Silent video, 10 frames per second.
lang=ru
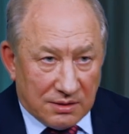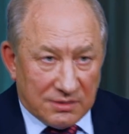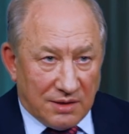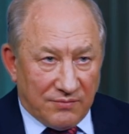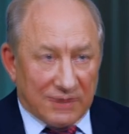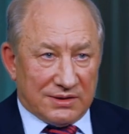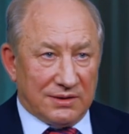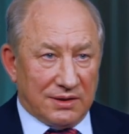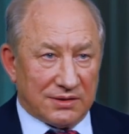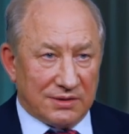
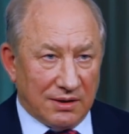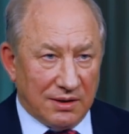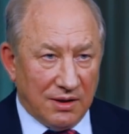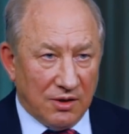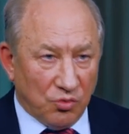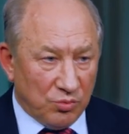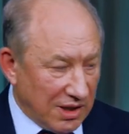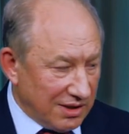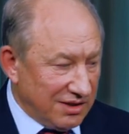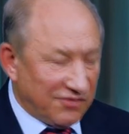разорваться должны? У
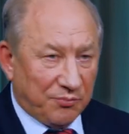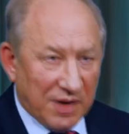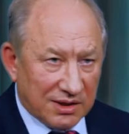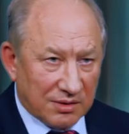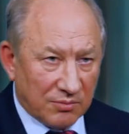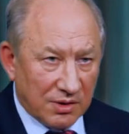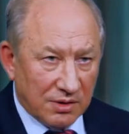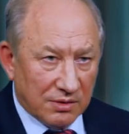меня один в пятом,